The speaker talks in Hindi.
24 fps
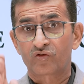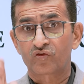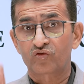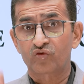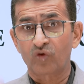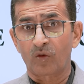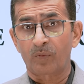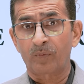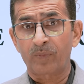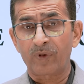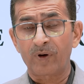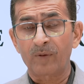
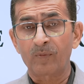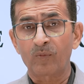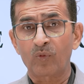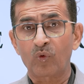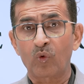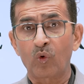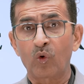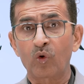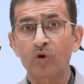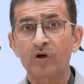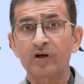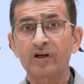सुप्रीम
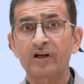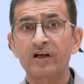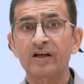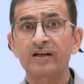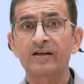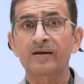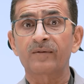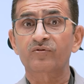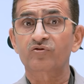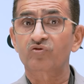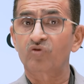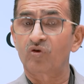कोर्ट की
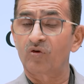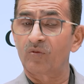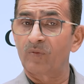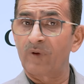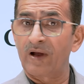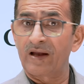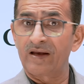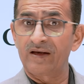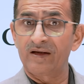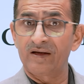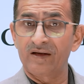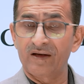जब
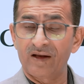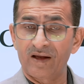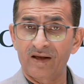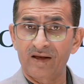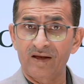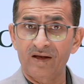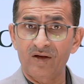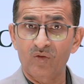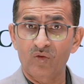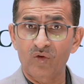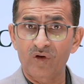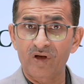सुनवाई
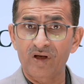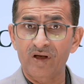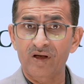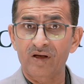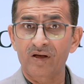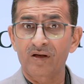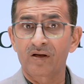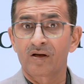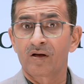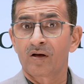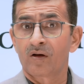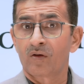नहीं हुई
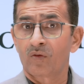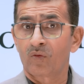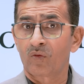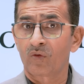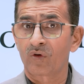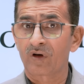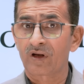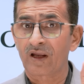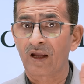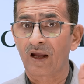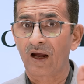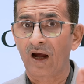
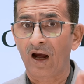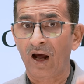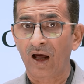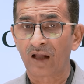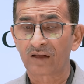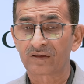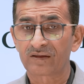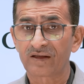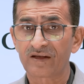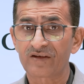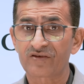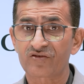उनके
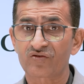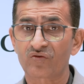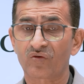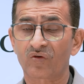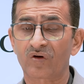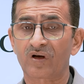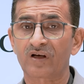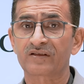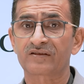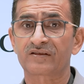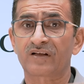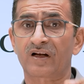आदेशों
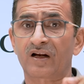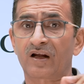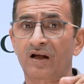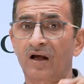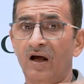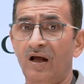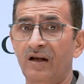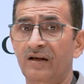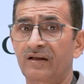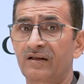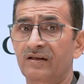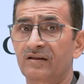का
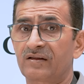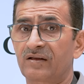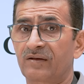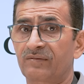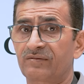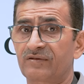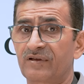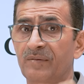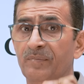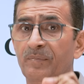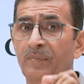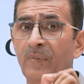सरकार की तरफ
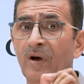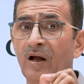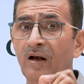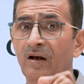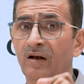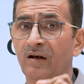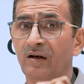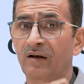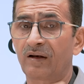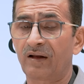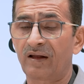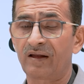से
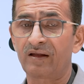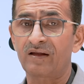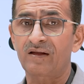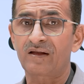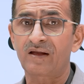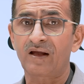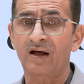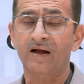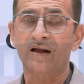पालन नहीं किया